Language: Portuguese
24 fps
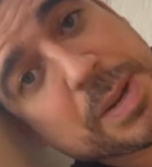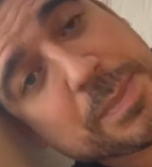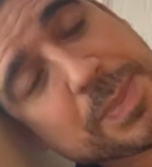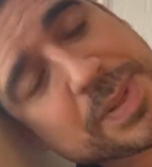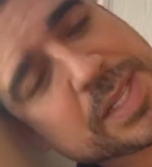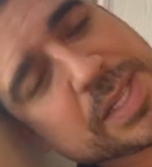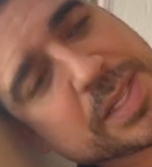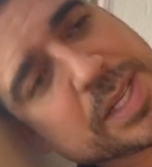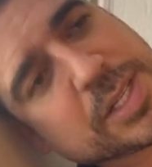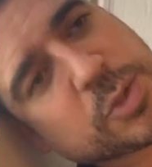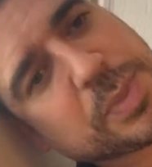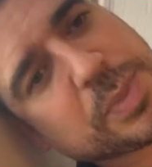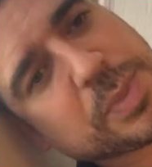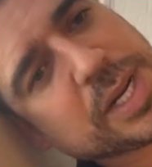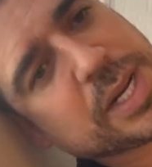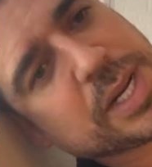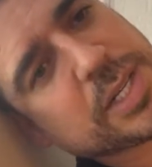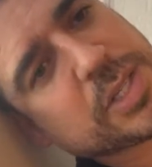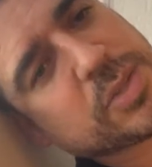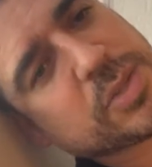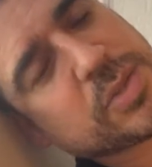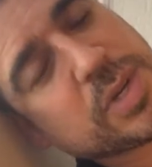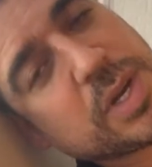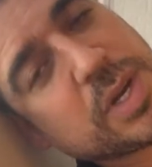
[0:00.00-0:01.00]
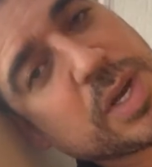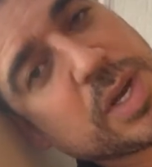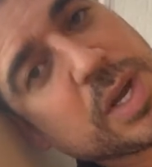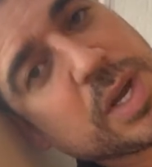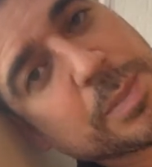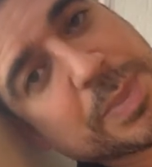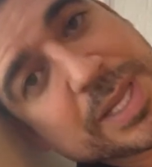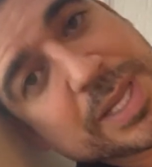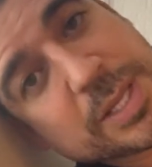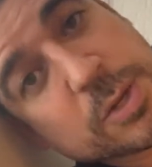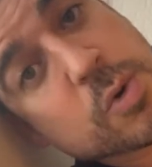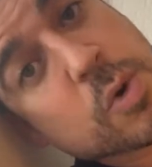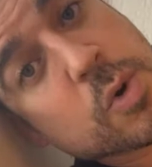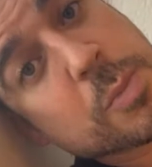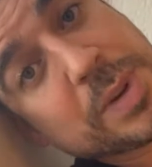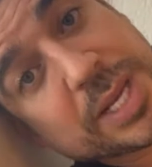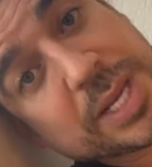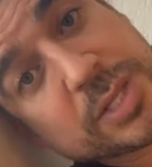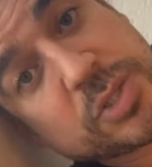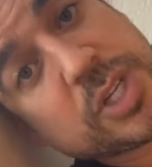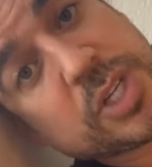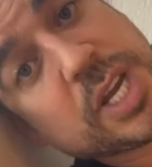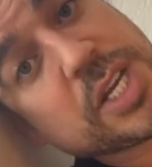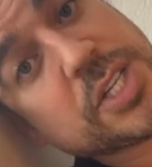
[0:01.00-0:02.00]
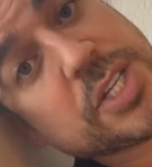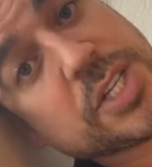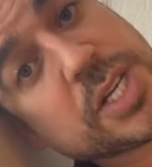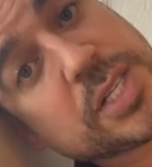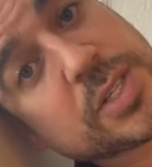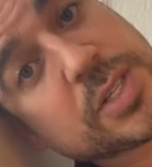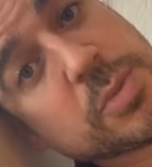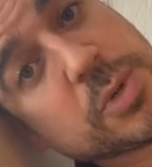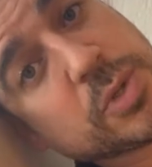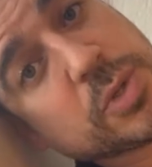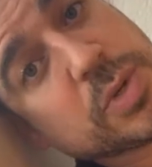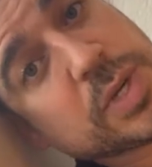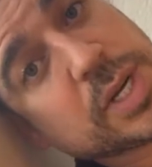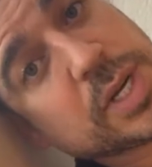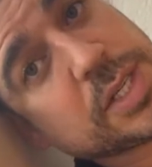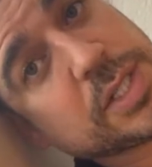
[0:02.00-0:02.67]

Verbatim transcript: para tentar superar isso. Porque tem um complexo de rejeição muito eu grande. Eu